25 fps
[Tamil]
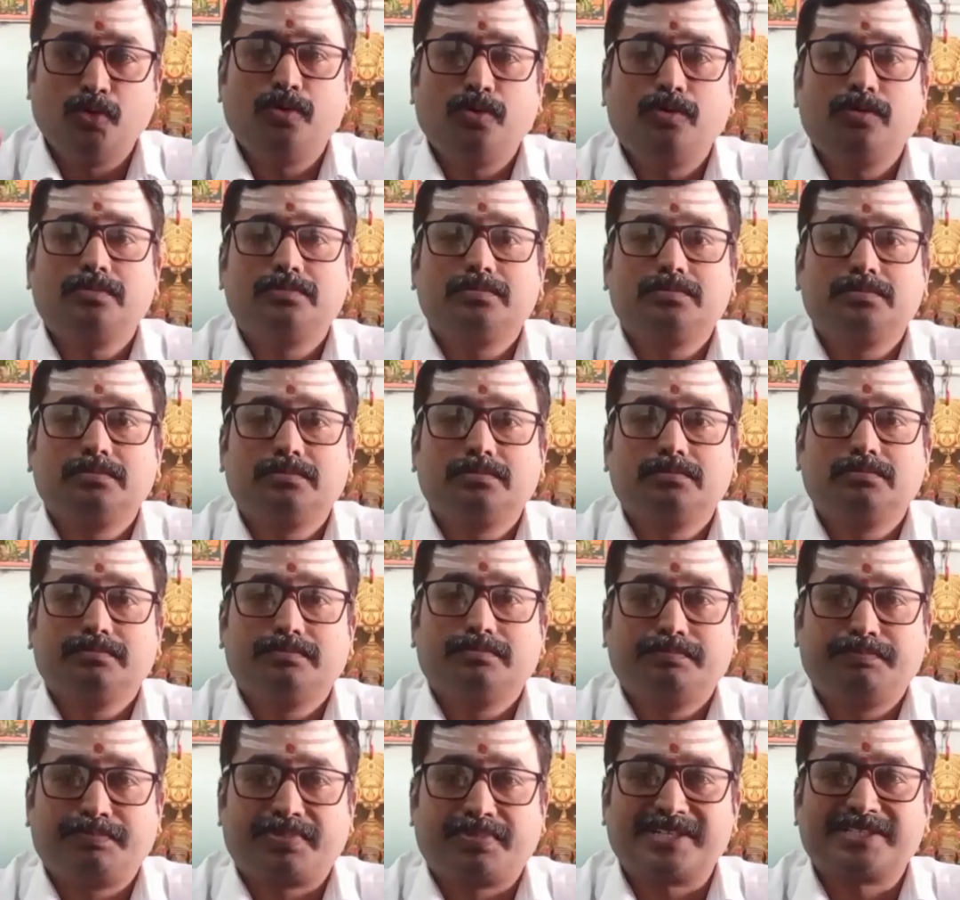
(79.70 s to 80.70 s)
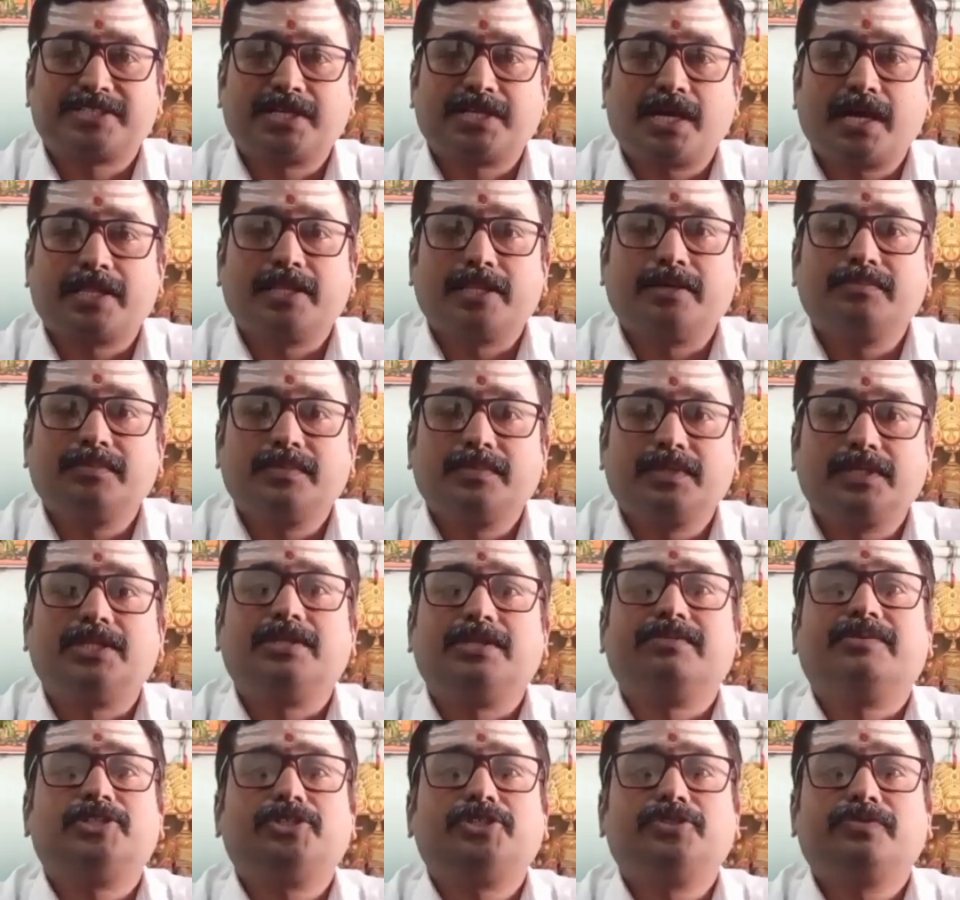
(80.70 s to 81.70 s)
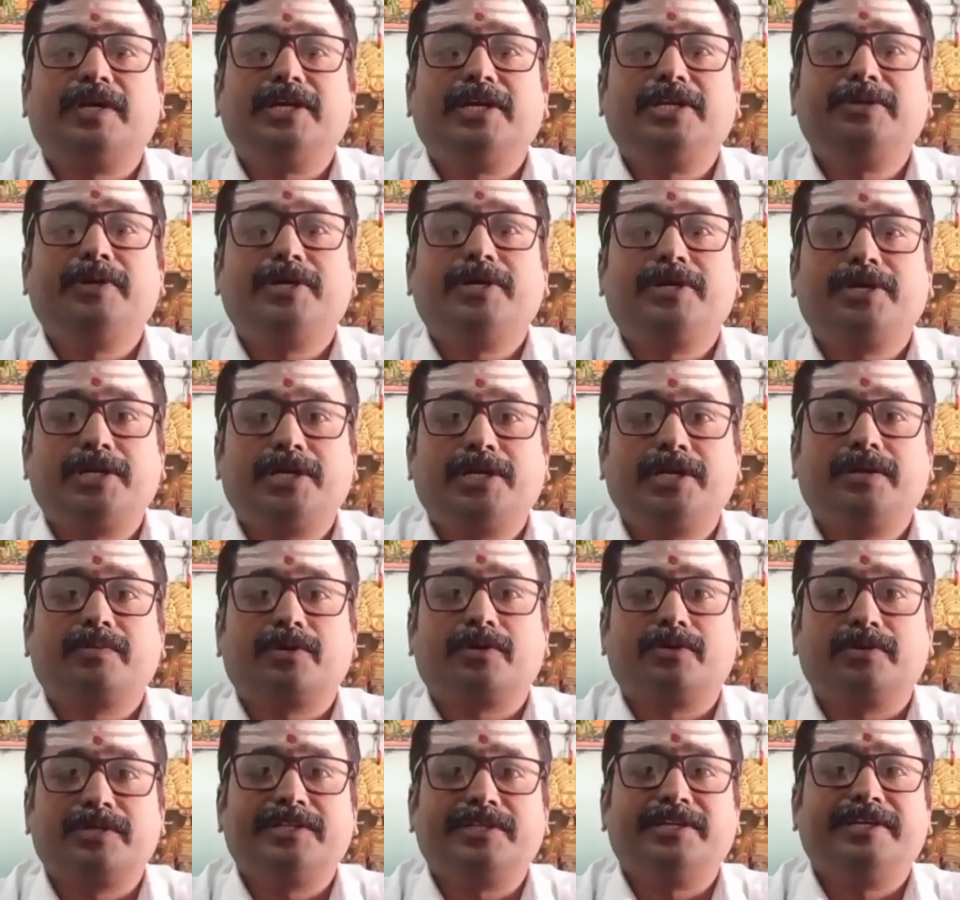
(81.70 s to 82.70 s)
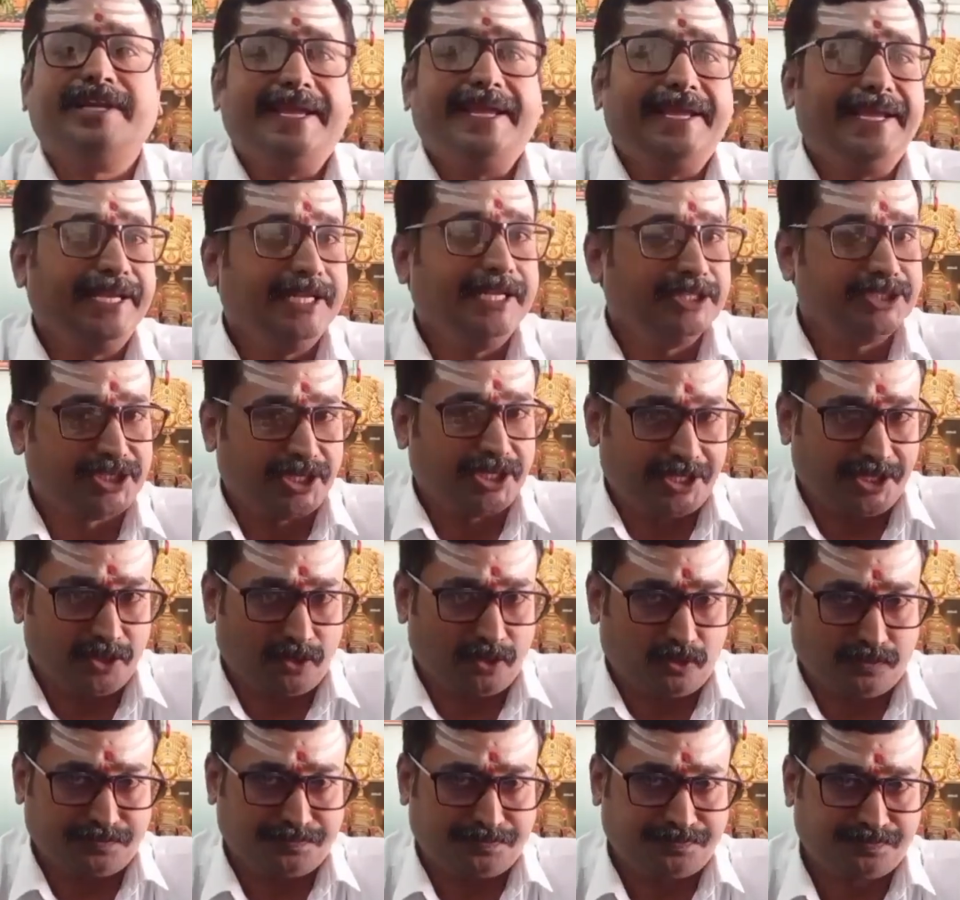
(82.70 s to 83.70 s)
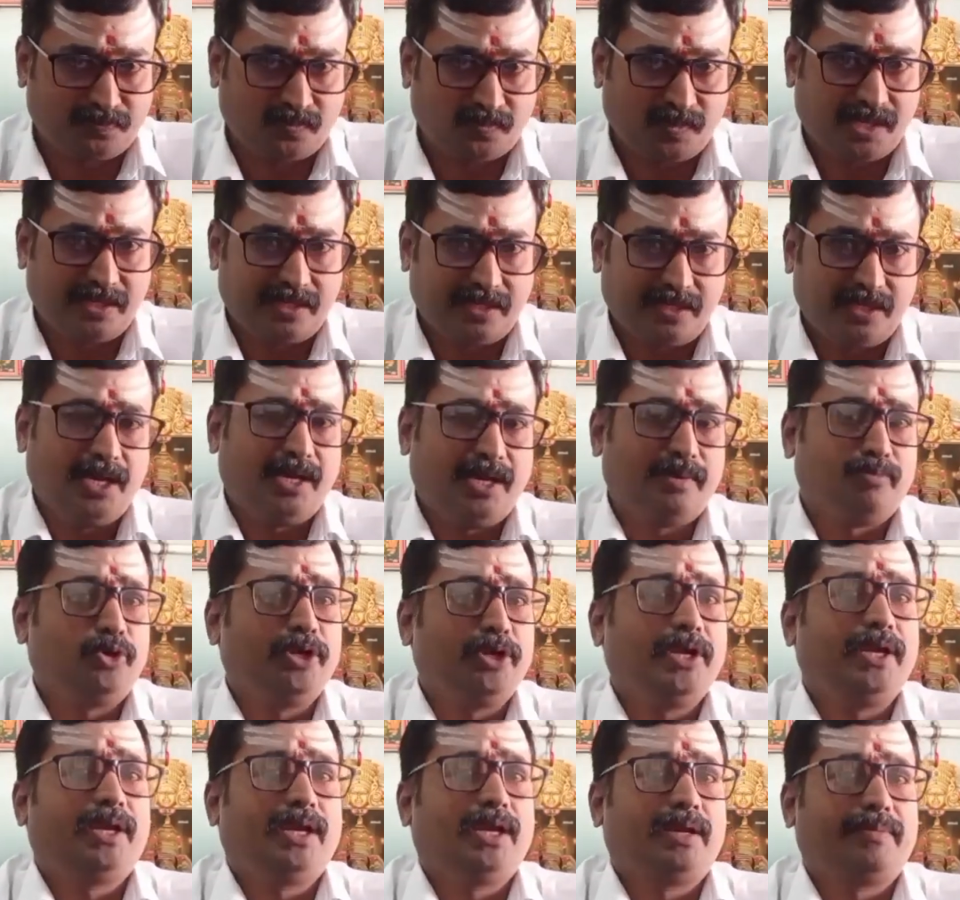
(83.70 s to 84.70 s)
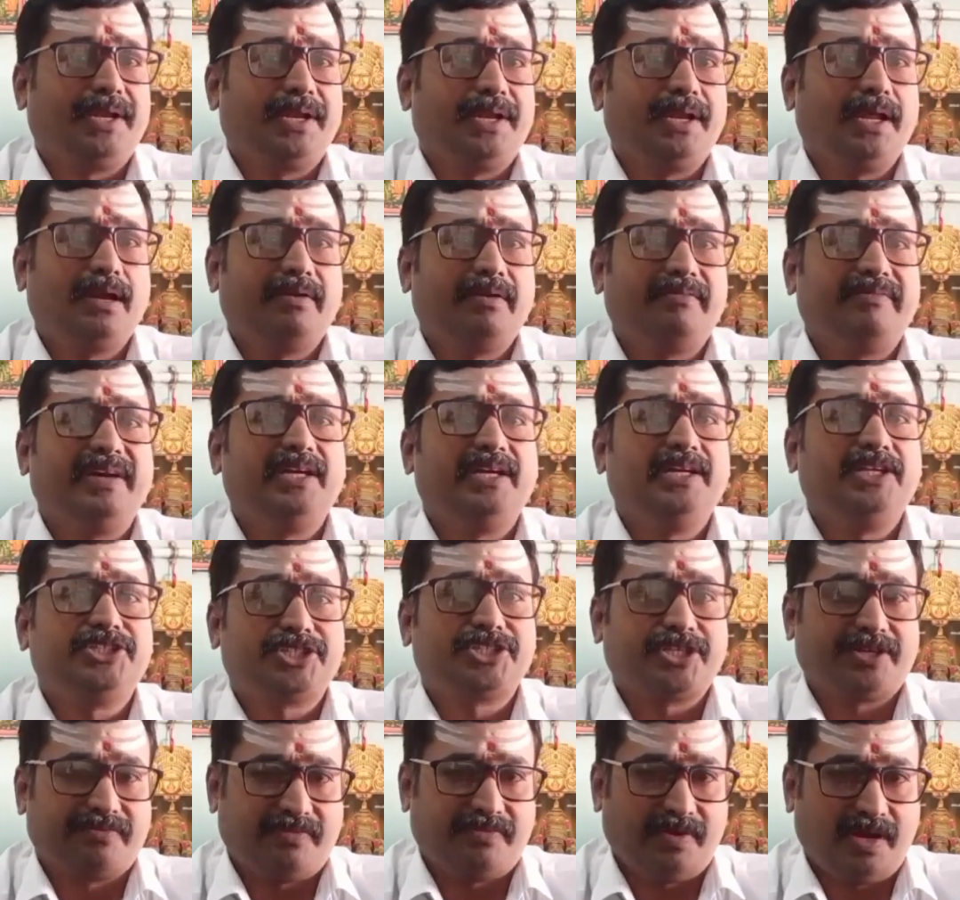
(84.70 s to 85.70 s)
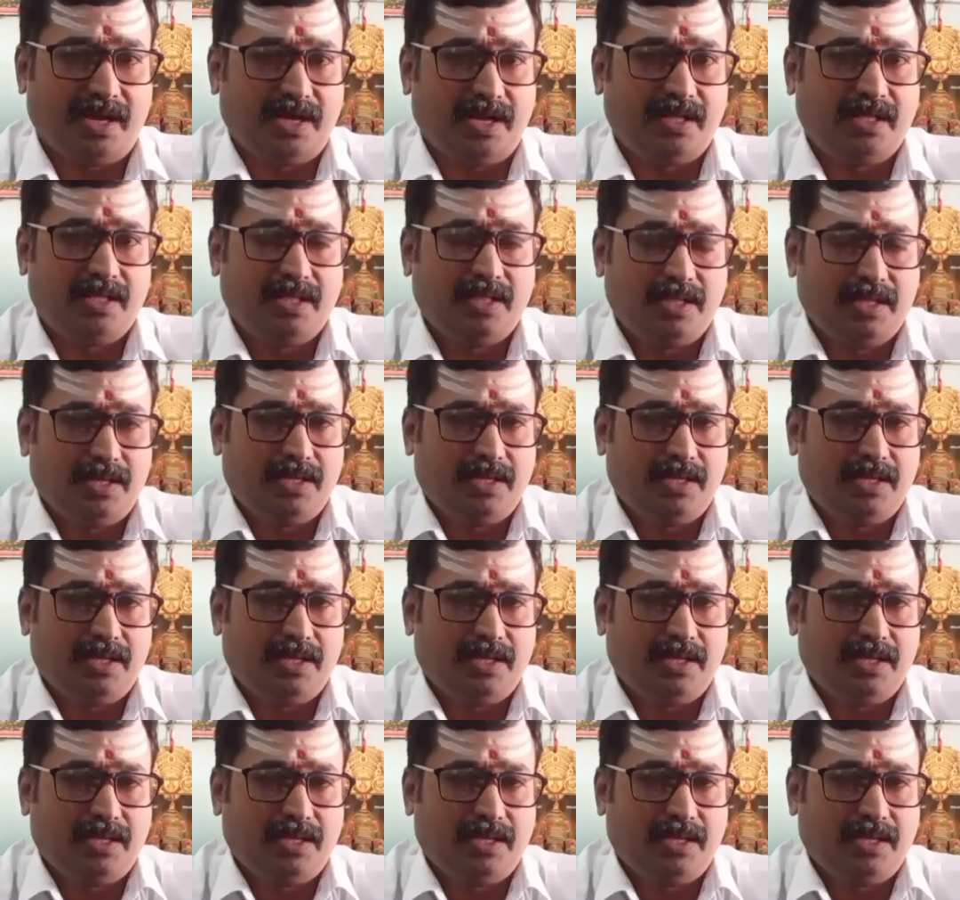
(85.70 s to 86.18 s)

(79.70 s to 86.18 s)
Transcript: பூ பிரசாதம் இதை வச்சு வழிபட்டுக்கிட்டே வரணும் இதை டெய்லி செய்யணும் இல்லை முடியலை அப்படின்னா வெள்ளி செவ்வாய்